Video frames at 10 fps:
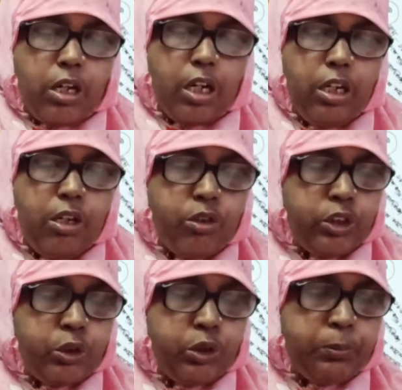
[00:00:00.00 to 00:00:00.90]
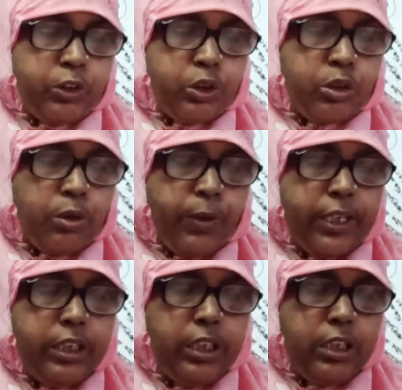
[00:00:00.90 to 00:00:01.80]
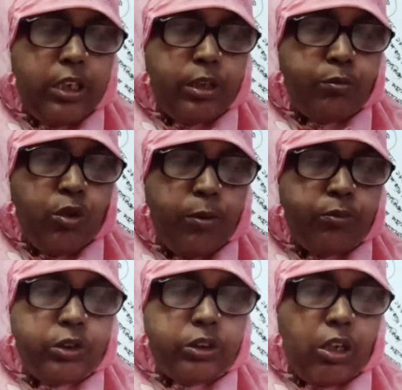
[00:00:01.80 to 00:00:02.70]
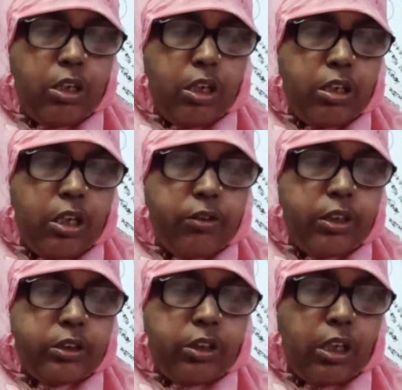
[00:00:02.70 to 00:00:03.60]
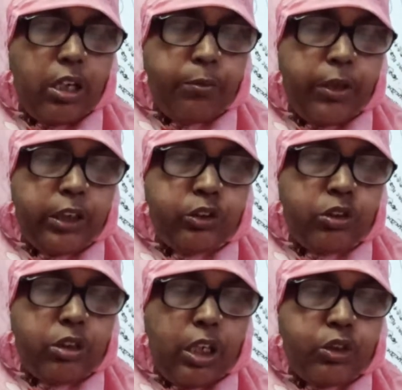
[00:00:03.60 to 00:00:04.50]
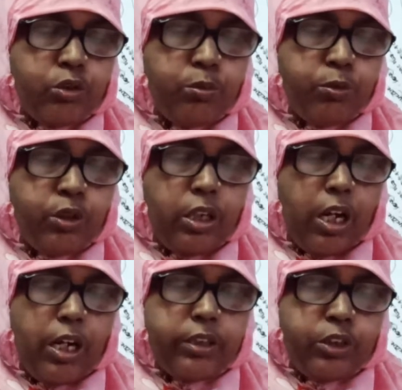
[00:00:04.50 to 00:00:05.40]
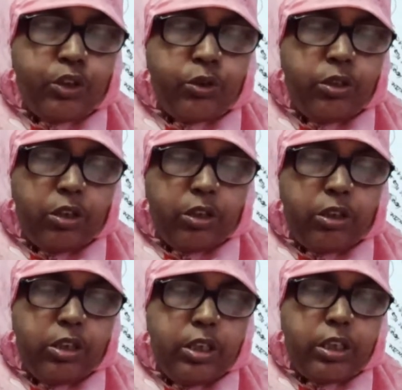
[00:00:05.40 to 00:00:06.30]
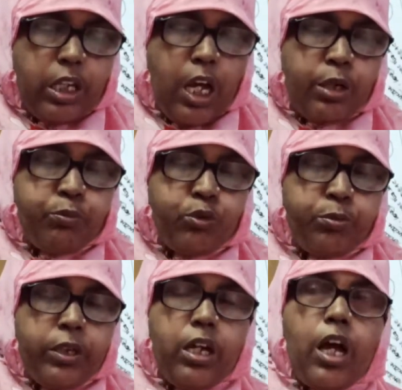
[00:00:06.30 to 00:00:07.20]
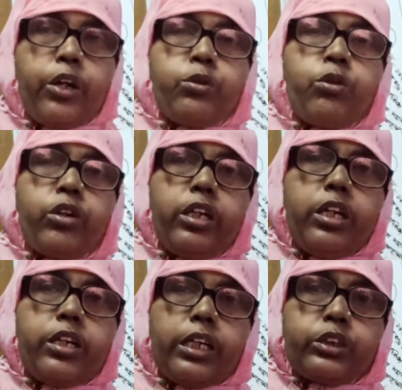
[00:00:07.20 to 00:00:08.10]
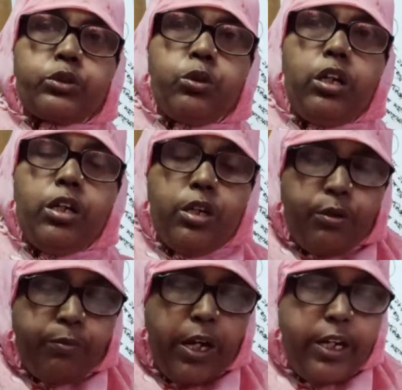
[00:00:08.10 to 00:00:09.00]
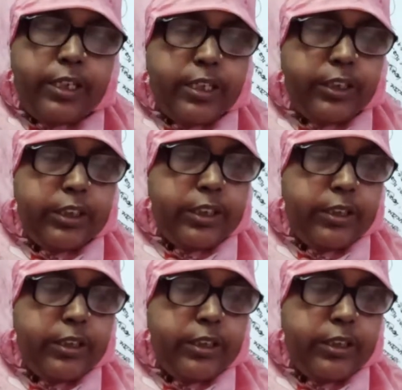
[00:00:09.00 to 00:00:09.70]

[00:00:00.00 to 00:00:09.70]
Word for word: আল্লাহর সুস্পষ্ট বাণী মোহাম্মদ সাল্লাহ সাল্লাম একজন রাসুল বই আর কিছুই নয় তাহার পূর্বে আরও অনেক রাসুল মারা গিয়াছেন